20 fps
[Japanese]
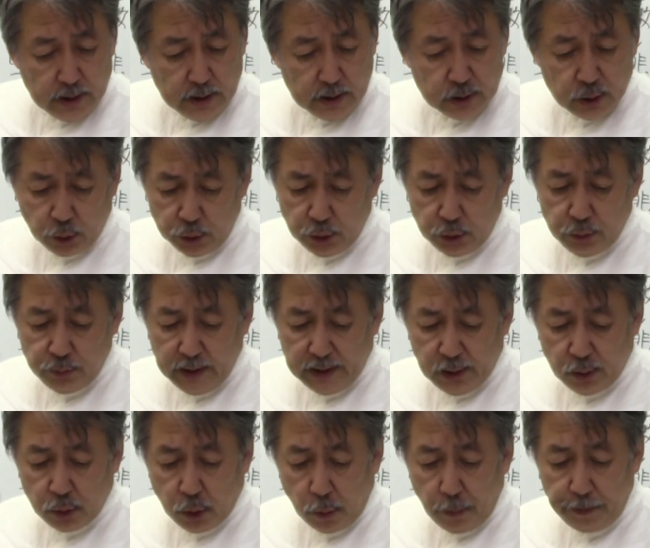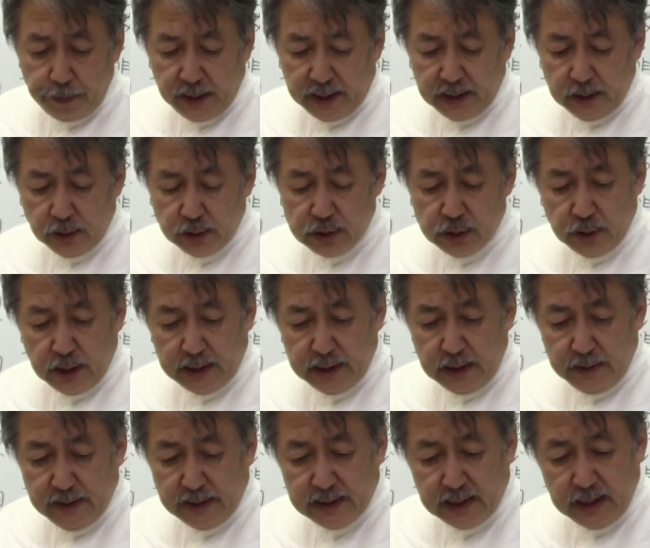その上の紺碧の空
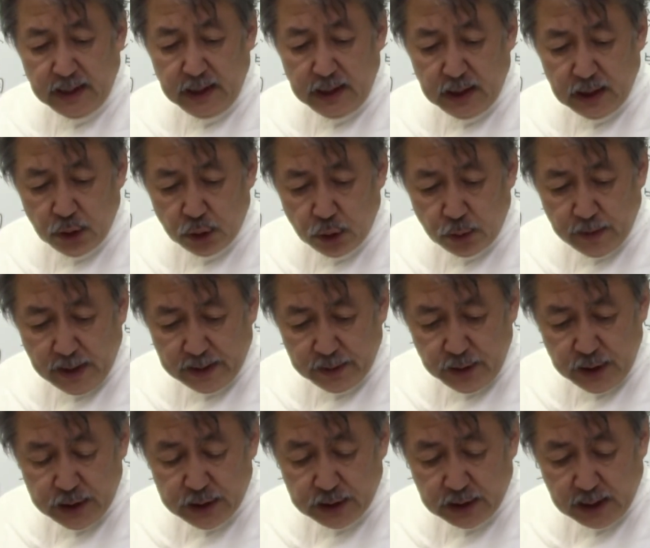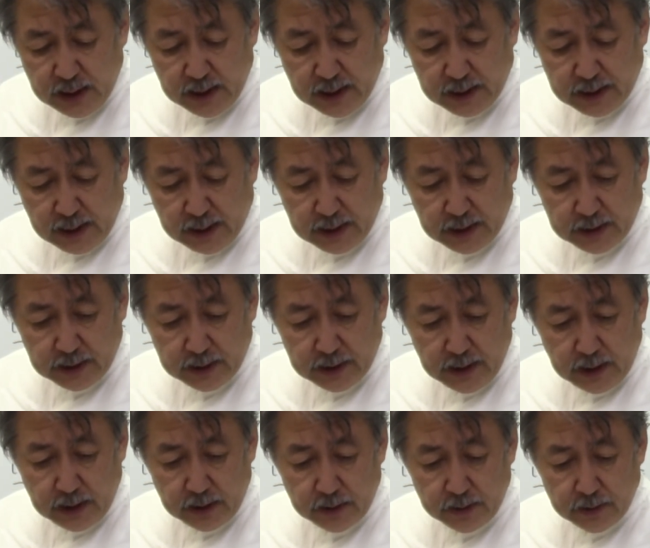には金色の丸い月がかかっ
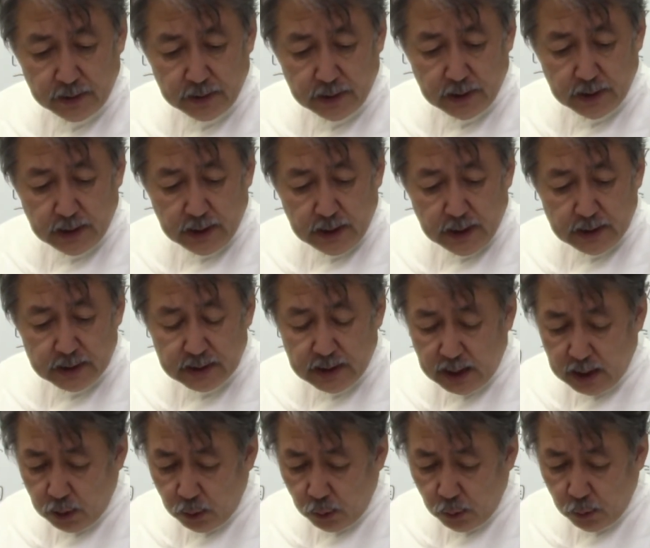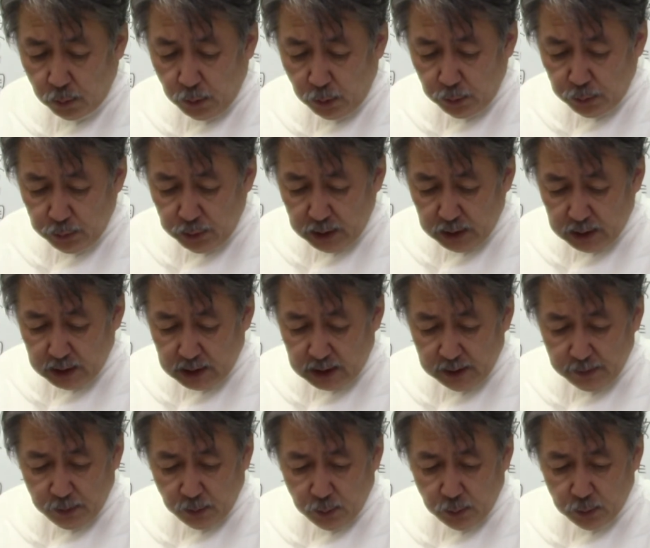ているさあ思うに
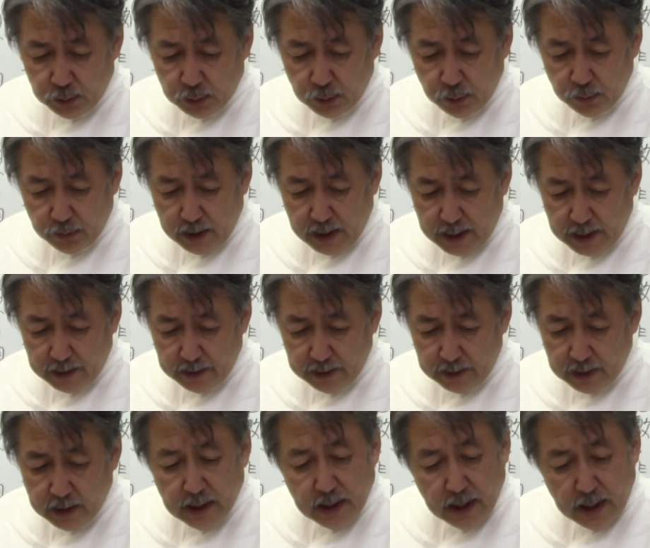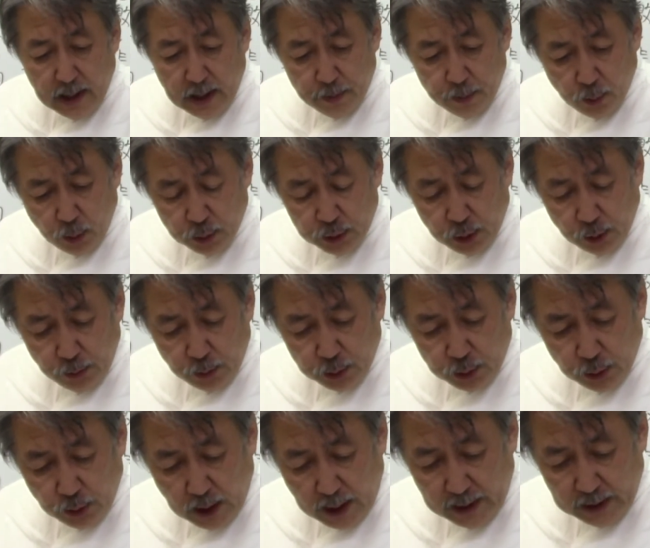希望とはもとも
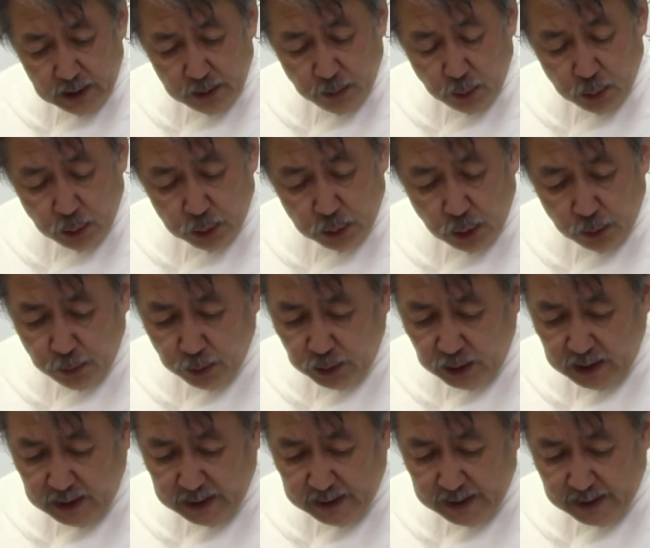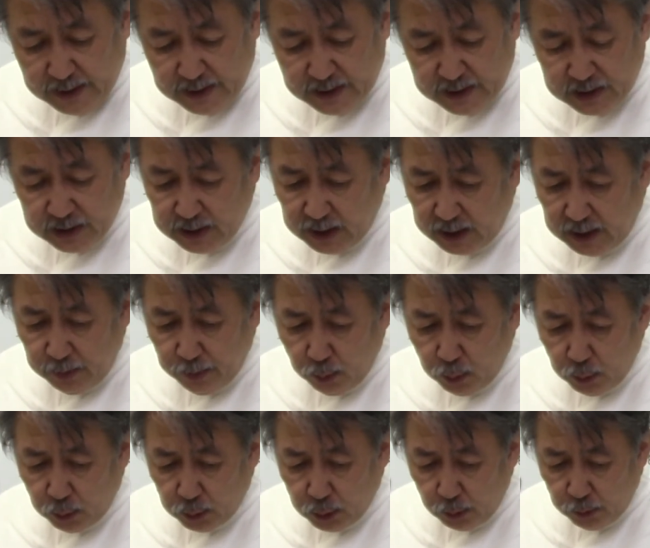とあるものとも言えないしない
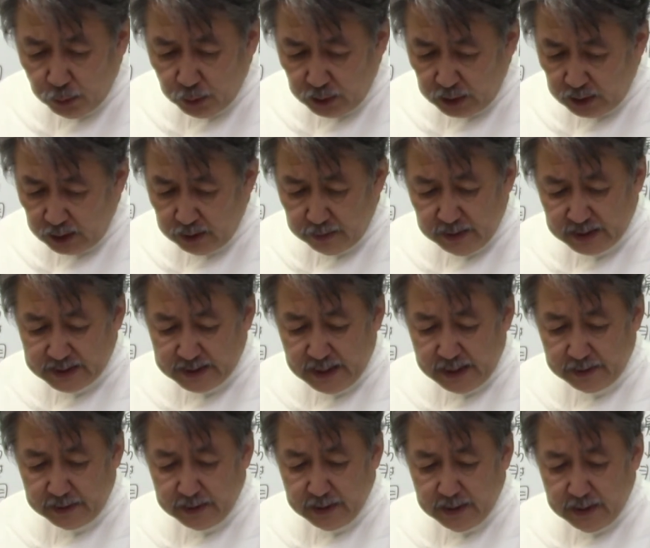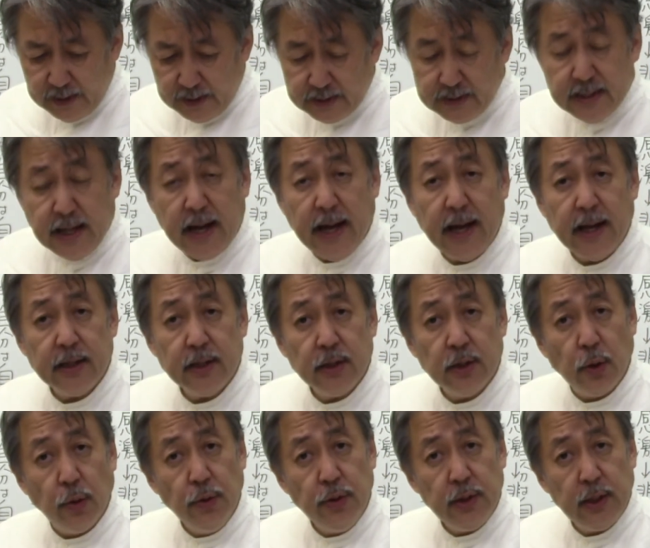ものとも言えませんさあ
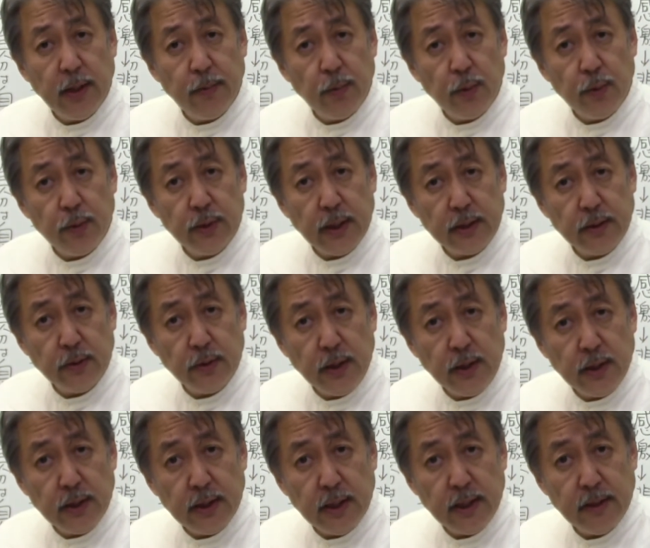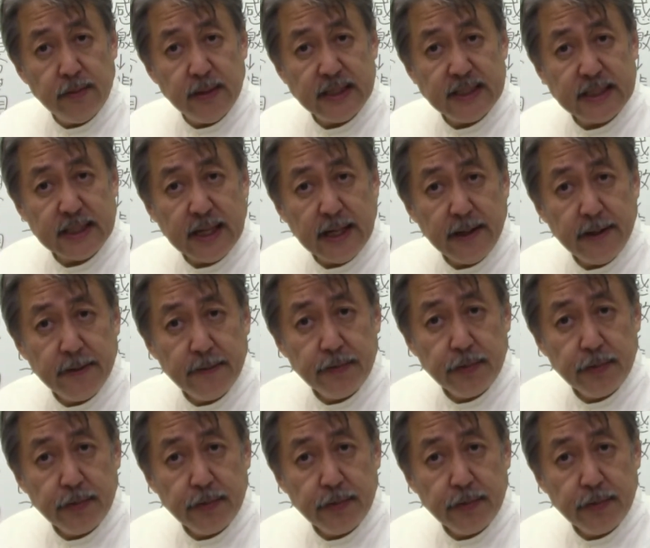どんなものだと言っていますか